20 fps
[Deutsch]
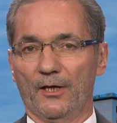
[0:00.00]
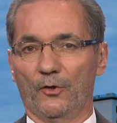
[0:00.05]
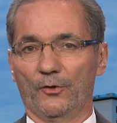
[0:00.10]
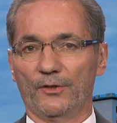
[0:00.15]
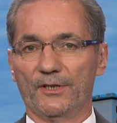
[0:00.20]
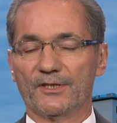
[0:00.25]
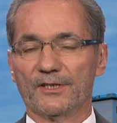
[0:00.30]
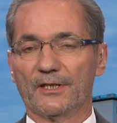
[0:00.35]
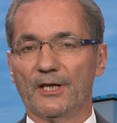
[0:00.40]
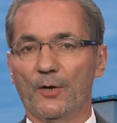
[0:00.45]

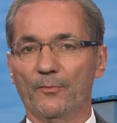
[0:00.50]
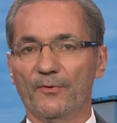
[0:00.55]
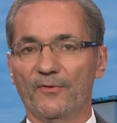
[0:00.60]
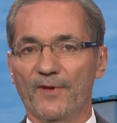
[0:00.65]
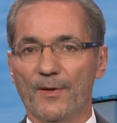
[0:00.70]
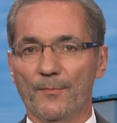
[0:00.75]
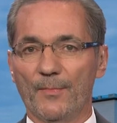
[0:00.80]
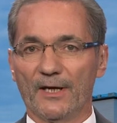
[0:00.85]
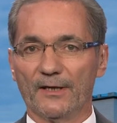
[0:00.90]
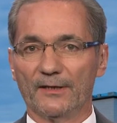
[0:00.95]
Und ich glaube,
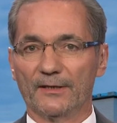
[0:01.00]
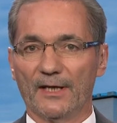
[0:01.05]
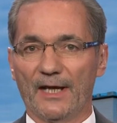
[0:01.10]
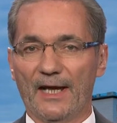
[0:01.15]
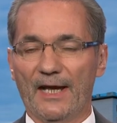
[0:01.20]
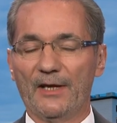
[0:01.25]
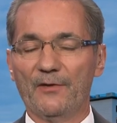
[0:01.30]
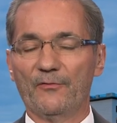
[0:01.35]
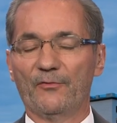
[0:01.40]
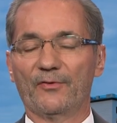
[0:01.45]
wir machen
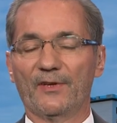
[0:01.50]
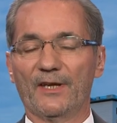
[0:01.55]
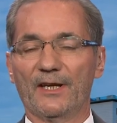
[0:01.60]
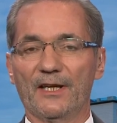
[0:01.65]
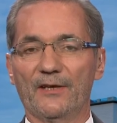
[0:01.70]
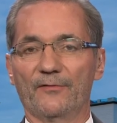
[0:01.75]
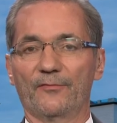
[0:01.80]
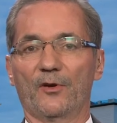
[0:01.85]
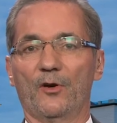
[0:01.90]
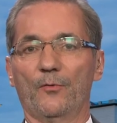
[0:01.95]
einen
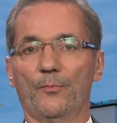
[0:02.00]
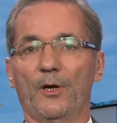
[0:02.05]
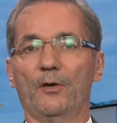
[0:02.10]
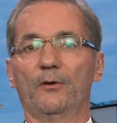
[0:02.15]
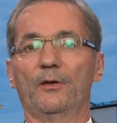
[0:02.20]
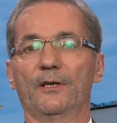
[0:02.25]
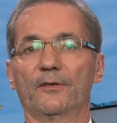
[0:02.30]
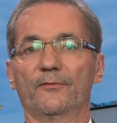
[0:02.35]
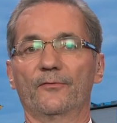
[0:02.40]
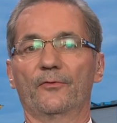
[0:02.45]
Fehler, Frau
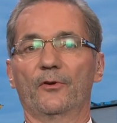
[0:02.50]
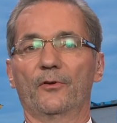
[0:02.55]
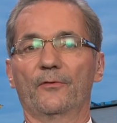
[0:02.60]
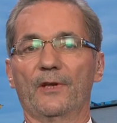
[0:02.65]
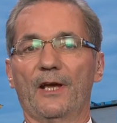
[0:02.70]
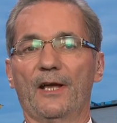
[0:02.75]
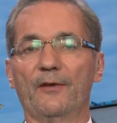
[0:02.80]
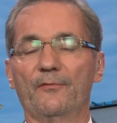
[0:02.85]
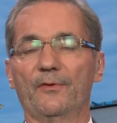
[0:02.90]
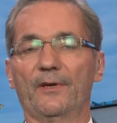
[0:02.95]
Bauer, von
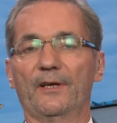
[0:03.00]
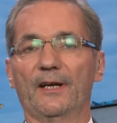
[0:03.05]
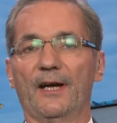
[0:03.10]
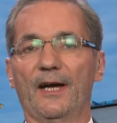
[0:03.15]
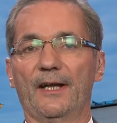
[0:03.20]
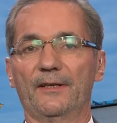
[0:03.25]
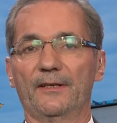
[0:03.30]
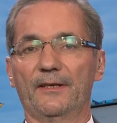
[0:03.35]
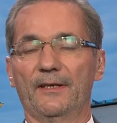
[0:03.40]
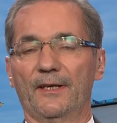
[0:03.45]
Anfang
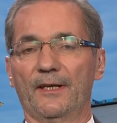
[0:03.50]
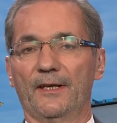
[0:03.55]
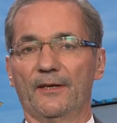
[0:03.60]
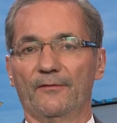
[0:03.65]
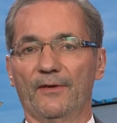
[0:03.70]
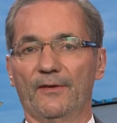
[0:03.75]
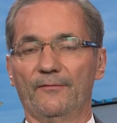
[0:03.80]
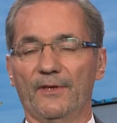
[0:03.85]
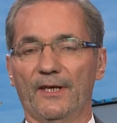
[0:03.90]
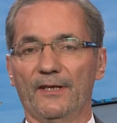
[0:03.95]
an,
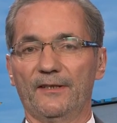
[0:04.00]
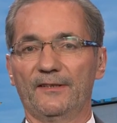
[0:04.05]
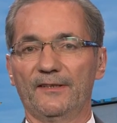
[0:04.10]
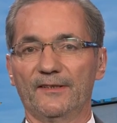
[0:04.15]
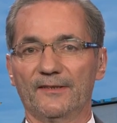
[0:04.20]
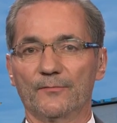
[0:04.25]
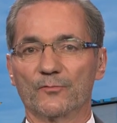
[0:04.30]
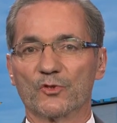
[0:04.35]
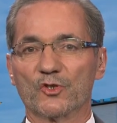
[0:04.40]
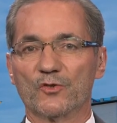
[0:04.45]
wenn wir in
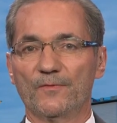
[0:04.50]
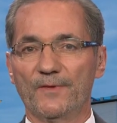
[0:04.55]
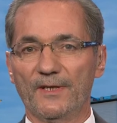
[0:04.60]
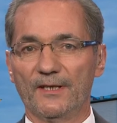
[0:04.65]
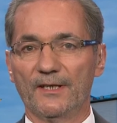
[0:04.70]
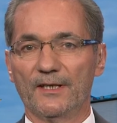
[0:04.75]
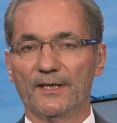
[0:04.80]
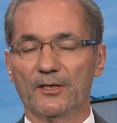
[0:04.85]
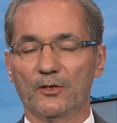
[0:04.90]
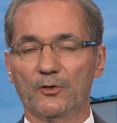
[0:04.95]
diesem
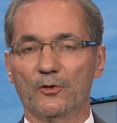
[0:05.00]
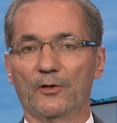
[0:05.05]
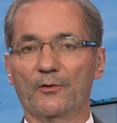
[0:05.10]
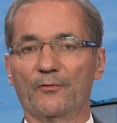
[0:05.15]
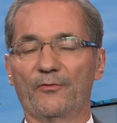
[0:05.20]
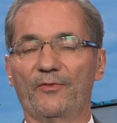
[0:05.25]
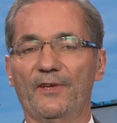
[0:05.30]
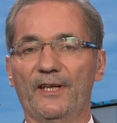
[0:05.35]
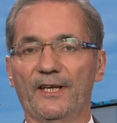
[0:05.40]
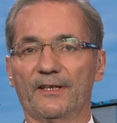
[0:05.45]
schwierigen
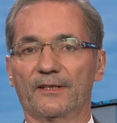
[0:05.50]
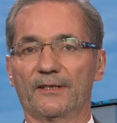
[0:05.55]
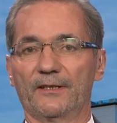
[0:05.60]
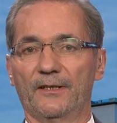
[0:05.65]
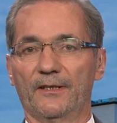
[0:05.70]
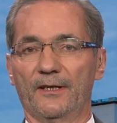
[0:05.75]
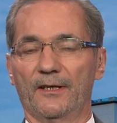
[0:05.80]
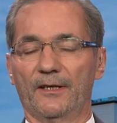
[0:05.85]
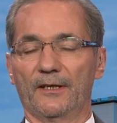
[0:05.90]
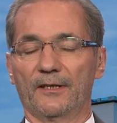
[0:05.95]
Konflikt
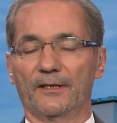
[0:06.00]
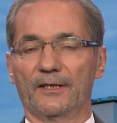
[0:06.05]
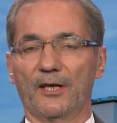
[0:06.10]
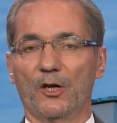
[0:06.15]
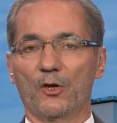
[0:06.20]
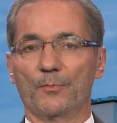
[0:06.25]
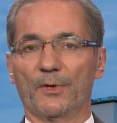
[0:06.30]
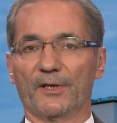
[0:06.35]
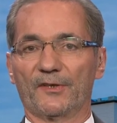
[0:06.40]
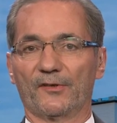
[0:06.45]

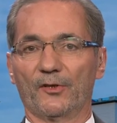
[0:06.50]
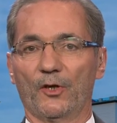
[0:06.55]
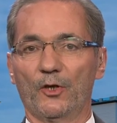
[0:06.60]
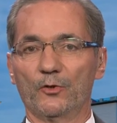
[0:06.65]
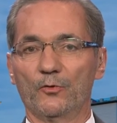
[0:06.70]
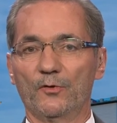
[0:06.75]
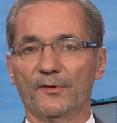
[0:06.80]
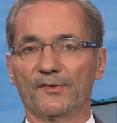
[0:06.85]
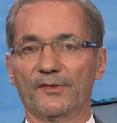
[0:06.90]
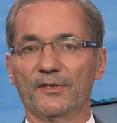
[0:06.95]
der
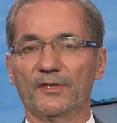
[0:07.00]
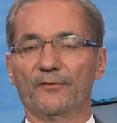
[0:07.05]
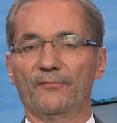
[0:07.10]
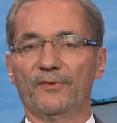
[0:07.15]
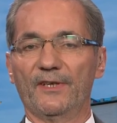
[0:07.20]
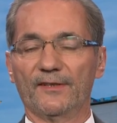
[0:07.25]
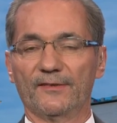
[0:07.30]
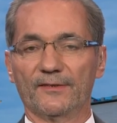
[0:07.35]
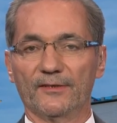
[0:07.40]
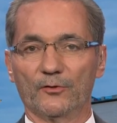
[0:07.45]
Überzeugung sind,
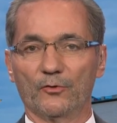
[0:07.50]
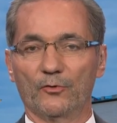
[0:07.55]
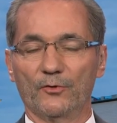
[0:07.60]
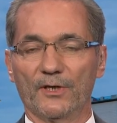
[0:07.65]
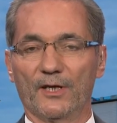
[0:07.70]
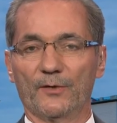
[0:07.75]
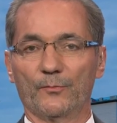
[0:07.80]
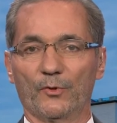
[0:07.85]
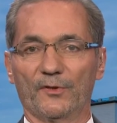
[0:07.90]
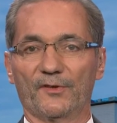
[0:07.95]
wir sind
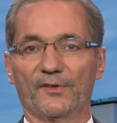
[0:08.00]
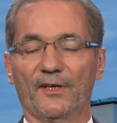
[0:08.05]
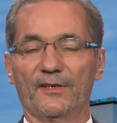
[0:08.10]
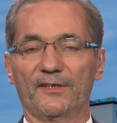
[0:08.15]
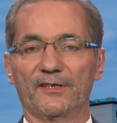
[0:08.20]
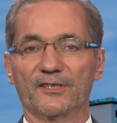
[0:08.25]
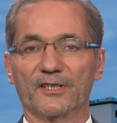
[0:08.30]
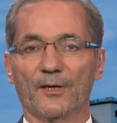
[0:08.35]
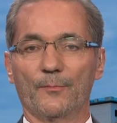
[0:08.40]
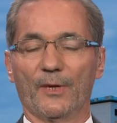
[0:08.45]

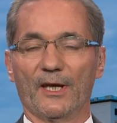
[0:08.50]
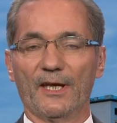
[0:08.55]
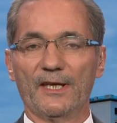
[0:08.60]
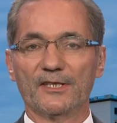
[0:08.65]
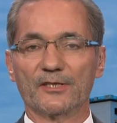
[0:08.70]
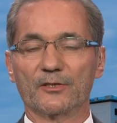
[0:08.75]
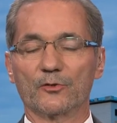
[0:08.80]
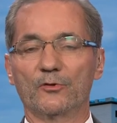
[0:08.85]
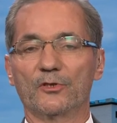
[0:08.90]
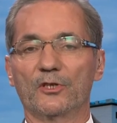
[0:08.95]
hundertprozentig im
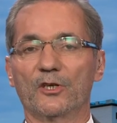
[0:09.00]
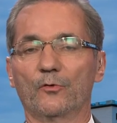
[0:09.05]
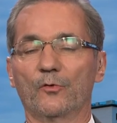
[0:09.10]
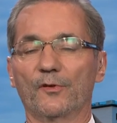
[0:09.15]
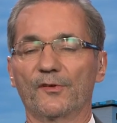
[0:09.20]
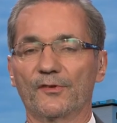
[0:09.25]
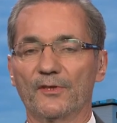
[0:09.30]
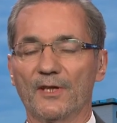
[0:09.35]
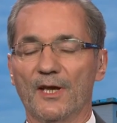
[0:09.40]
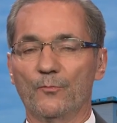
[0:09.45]
Recht und die
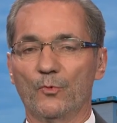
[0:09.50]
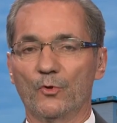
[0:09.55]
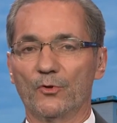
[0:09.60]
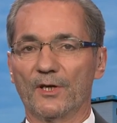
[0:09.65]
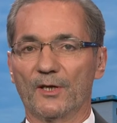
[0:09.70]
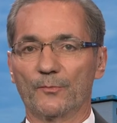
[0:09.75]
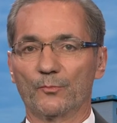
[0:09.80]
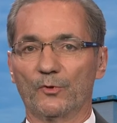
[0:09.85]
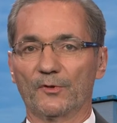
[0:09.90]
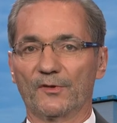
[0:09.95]
Russen haben
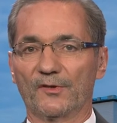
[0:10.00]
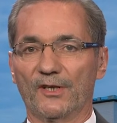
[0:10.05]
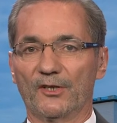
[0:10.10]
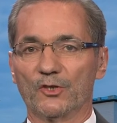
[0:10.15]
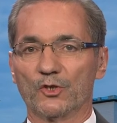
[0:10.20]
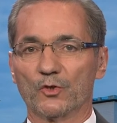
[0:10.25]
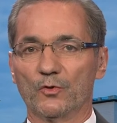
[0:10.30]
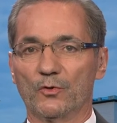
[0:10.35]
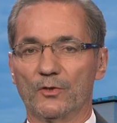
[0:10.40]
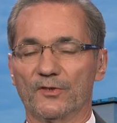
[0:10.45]

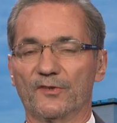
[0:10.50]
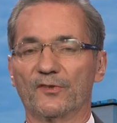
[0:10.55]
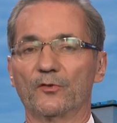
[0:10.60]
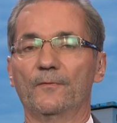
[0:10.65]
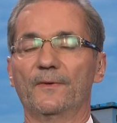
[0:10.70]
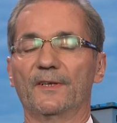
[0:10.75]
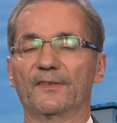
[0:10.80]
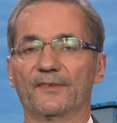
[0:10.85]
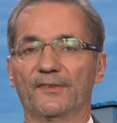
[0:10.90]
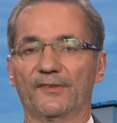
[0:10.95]
hundertprozentig Schuld.
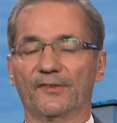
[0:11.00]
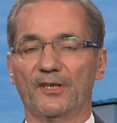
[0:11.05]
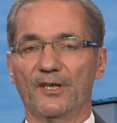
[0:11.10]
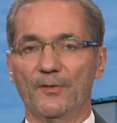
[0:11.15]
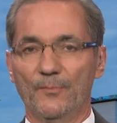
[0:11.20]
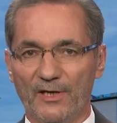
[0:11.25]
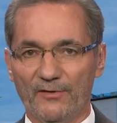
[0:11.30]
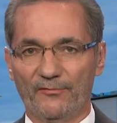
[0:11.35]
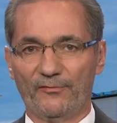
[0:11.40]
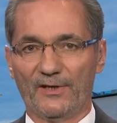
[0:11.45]
Sowas ist
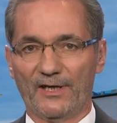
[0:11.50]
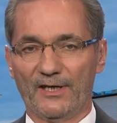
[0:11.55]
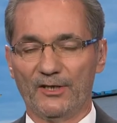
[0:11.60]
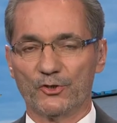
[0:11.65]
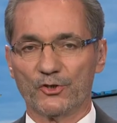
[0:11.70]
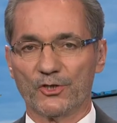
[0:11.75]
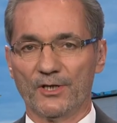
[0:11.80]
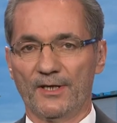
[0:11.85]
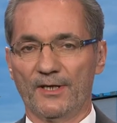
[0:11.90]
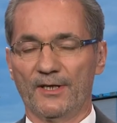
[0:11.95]
immer
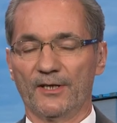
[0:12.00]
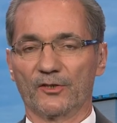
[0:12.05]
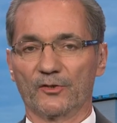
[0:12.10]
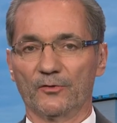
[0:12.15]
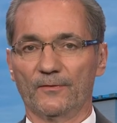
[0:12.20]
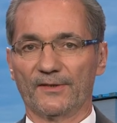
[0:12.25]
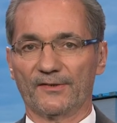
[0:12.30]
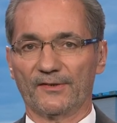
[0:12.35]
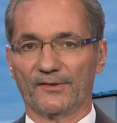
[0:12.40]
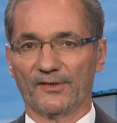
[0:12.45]
falsch,
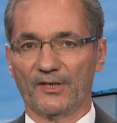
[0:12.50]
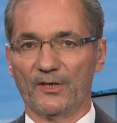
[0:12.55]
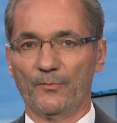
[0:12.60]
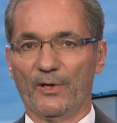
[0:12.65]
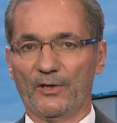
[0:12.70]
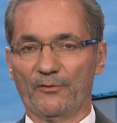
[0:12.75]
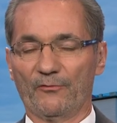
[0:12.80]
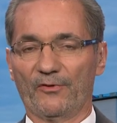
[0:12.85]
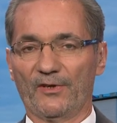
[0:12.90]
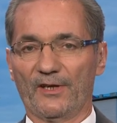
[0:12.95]
sowas ist
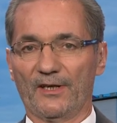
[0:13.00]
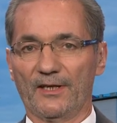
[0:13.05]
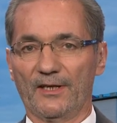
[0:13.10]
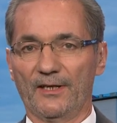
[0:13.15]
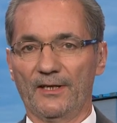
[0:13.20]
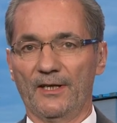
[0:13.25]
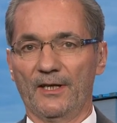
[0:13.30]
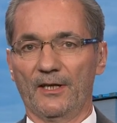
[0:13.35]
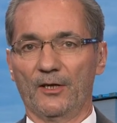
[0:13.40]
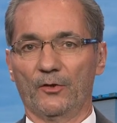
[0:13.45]
immer ein Fehler.
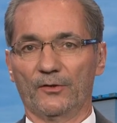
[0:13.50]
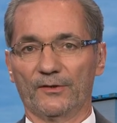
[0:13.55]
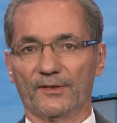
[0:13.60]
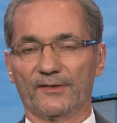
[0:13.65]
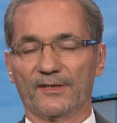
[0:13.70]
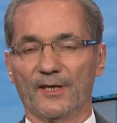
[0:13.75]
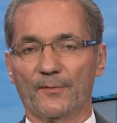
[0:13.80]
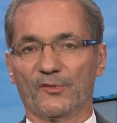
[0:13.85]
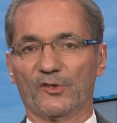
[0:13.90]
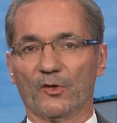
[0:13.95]
Und
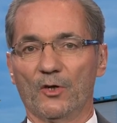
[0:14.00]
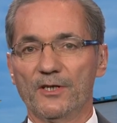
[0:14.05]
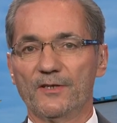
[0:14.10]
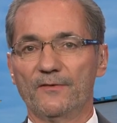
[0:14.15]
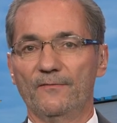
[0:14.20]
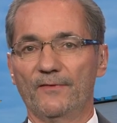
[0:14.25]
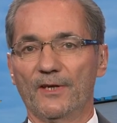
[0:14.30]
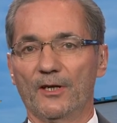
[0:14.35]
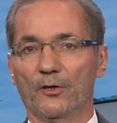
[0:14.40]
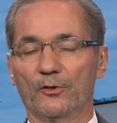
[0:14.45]
deshalb
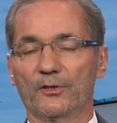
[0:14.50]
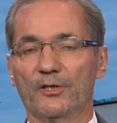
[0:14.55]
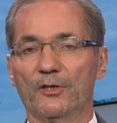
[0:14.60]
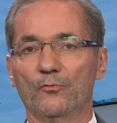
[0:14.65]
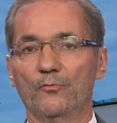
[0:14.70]
sollten wir auch die